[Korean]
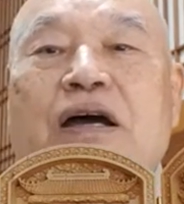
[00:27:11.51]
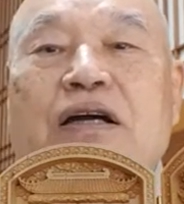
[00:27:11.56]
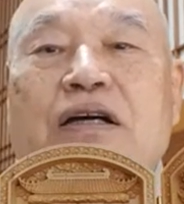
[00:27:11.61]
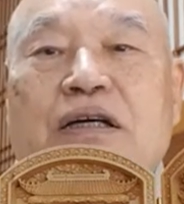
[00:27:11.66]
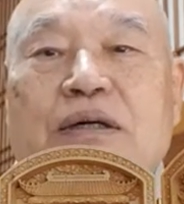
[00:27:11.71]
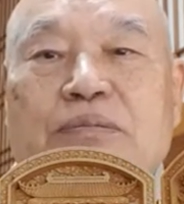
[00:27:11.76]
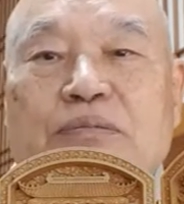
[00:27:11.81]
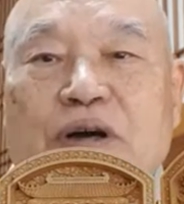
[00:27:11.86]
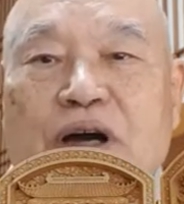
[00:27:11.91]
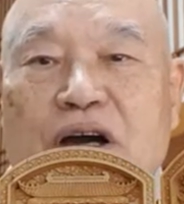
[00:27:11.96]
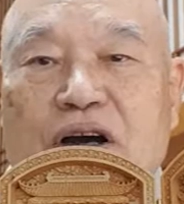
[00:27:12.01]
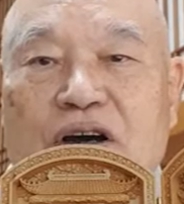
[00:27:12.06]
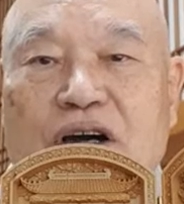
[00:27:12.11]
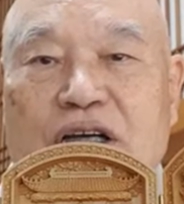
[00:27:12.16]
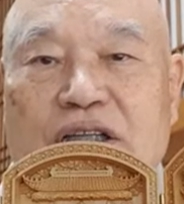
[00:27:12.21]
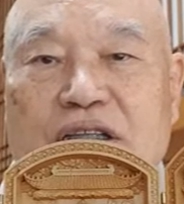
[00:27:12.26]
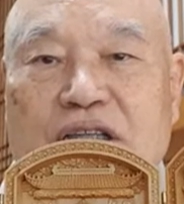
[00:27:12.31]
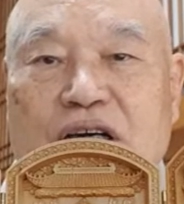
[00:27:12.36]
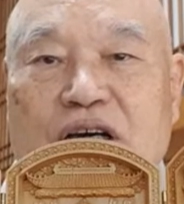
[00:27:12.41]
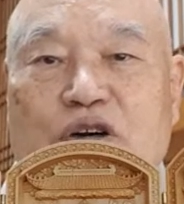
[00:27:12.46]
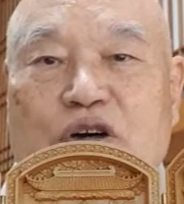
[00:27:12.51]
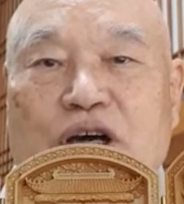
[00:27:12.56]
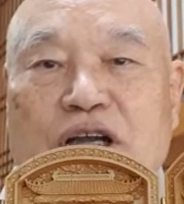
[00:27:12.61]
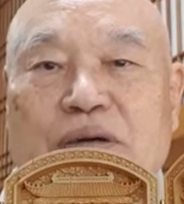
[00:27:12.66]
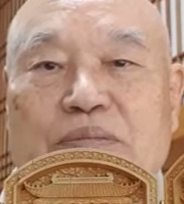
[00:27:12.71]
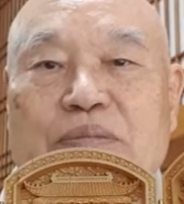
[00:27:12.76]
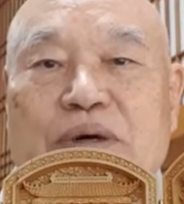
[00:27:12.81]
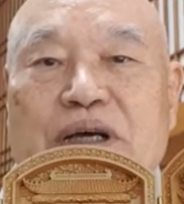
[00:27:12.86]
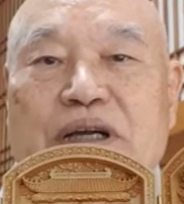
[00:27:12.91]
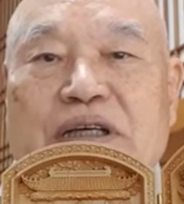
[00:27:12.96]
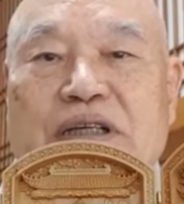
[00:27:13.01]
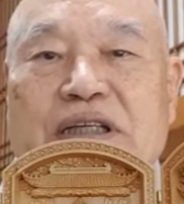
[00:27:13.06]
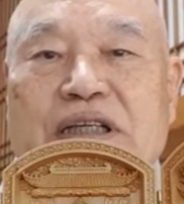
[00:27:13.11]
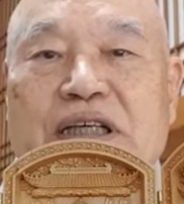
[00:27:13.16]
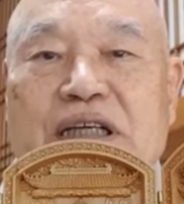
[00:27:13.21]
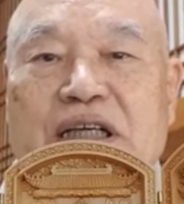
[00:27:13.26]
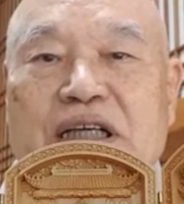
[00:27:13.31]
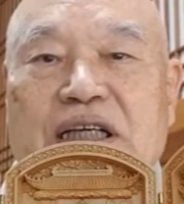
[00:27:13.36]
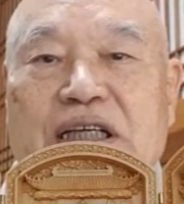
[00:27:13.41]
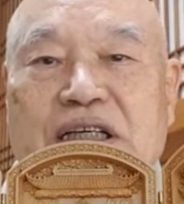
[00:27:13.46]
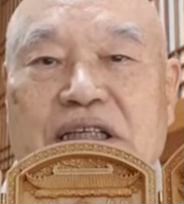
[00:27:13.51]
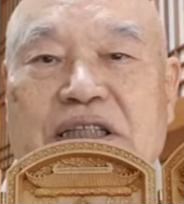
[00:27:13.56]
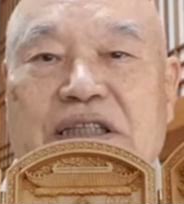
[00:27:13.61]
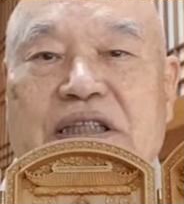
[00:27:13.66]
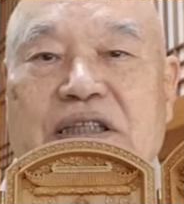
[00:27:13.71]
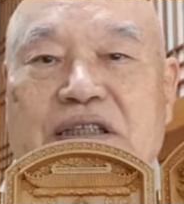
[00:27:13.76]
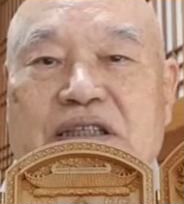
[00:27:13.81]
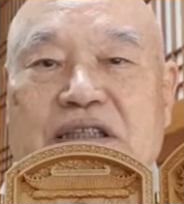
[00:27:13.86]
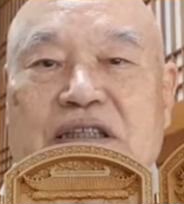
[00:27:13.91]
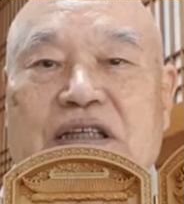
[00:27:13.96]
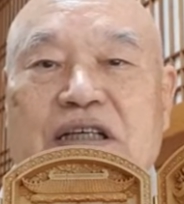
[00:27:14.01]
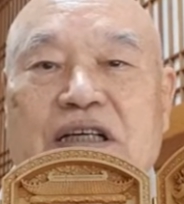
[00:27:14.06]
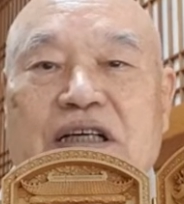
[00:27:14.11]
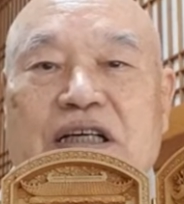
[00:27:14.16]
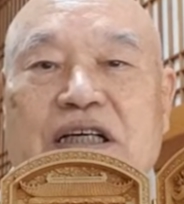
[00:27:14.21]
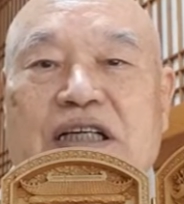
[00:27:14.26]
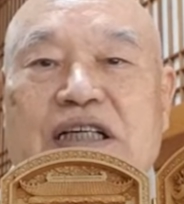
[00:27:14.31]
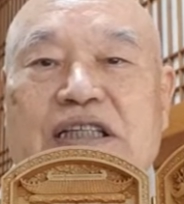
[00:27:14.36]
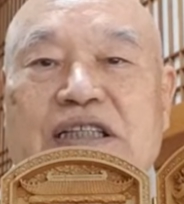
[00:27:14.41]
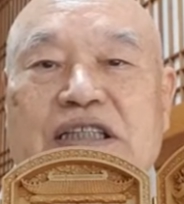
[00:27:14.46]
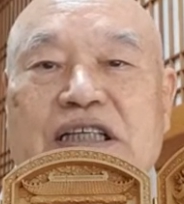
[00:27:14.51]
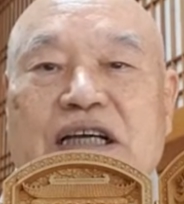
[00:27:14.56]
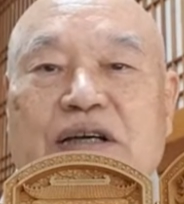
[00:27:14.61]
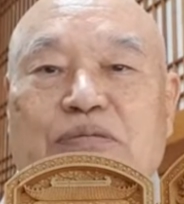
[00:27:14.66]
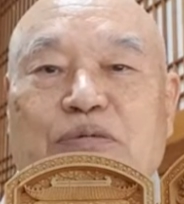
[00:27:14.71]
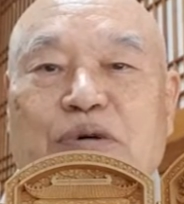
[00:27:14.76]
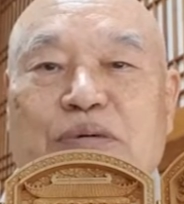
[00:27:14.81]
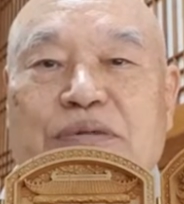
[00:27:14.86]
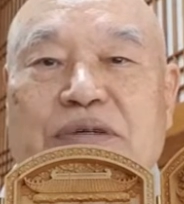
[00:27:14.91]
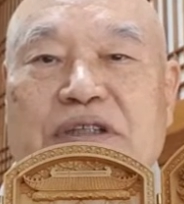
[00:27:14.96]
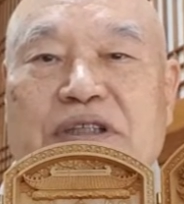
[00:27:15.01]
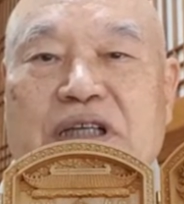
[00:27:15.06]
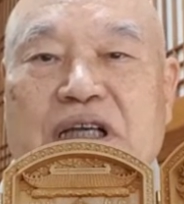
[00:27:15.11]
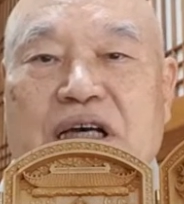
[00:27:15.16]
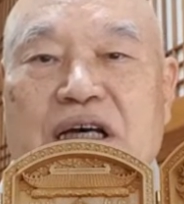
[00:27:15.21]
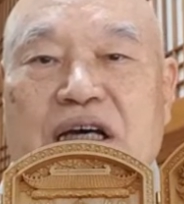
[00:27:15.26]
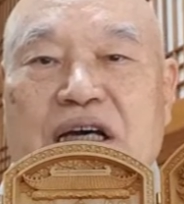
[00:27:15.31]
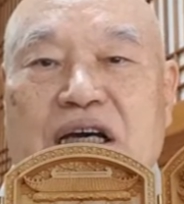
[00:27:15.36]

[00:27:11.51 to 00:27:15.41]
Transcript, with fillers: 금강과 같다고 하는 말은 이 이치는 일체법은 다